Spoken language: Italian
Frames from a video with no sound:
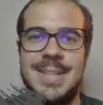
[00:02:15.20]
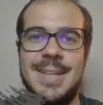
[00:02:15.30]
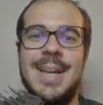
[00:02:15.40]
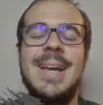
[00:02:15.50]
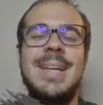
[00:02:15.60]

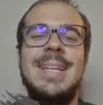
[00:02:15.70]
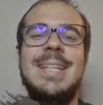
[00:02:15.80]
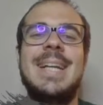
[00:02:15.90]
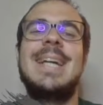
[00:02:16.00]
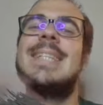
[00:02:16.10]

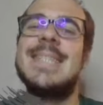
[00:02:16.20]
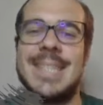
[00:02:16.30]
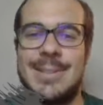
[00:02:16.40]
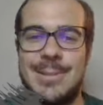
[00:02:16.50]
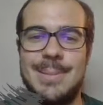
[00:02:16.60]
il
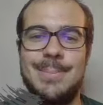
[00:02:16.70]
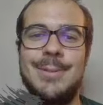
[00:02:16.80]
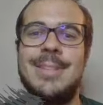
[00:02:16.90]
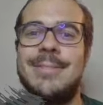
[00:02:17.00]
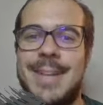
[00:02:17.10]
casino, il
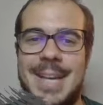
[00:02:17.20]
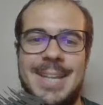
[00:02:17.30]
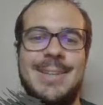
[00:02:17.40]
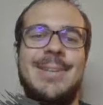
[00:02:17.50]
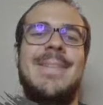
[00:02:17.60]

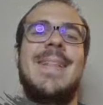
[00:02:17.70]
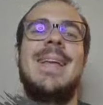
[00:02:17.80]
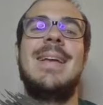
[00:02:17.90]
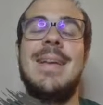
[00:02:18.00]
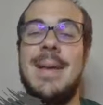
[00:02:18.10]
putiferio,
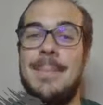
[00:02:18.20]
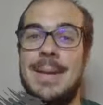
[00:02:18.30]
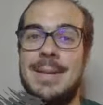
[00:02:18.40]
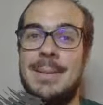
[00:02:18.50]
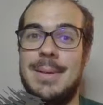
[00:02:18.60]

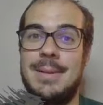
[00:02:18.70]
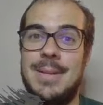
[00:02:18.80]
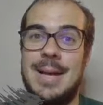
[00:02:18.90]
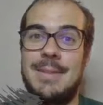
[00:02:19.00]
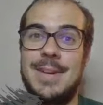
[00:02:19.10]
perché è
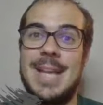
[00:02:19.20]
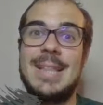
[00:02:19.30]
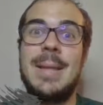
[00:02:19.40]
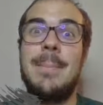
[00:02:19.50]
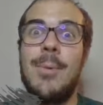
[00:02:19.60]
una
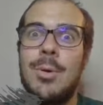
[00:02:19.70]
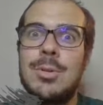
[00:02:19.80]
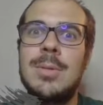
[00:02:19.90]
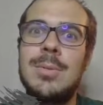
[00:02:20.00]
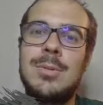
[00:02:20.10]
variante
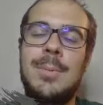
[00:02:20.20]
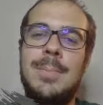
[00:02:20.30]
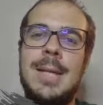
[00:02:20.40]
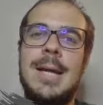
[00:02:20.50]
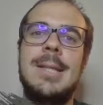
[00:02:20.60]
molto molto
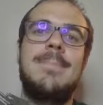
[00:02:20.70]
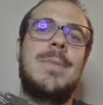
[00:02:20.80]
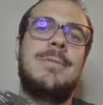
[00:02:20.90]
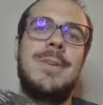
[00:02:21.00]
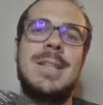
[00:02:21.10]
complicata,
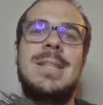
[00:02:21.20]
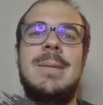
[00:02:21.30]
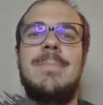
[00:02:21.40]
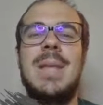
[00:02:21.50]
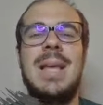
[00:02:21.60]

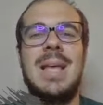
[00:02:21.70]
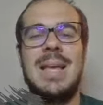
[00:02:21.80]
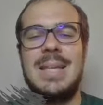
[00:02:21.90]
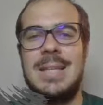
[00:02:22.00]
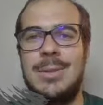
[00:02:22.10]
infatti
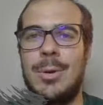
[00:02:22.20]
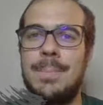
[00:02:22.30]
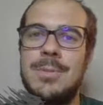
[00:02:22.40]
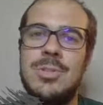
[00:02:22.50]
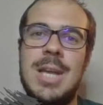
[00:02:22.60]
i
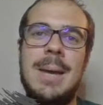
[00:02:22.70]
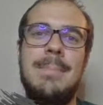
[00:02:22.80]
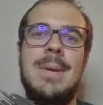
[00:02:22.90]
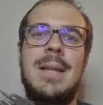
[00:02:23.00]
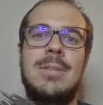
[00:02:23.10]
top
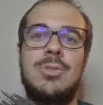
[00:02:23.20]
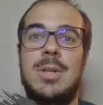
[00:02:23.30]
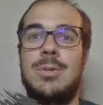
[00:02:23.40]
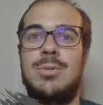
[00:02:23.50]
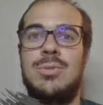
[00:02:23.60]
GM la
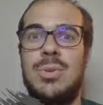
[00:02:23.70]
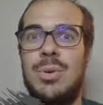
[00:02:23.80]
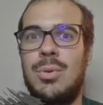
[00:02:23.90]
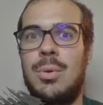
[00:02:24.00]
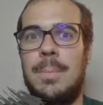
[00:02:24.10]
giocano
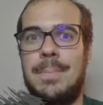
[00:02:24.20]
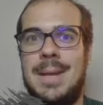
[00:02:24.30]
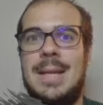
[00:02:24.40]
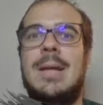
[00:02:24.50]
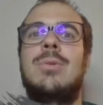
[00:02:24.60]
solo
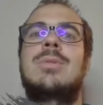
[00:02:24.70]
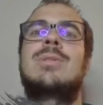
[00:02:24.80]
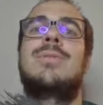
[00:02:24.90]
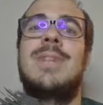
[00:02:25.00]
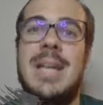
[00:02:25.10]
perché la
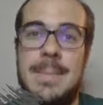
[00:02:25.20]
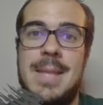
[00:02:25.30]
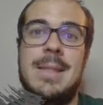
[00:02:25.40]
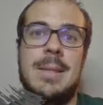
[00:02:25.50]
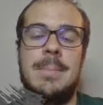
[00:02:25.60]
conoscono
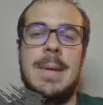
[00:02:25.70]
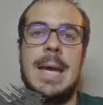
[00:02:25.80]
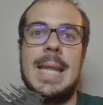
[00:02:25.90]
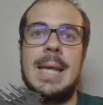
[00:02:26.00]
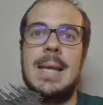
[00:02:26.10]
veramente
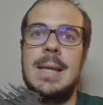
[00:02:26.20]
bene.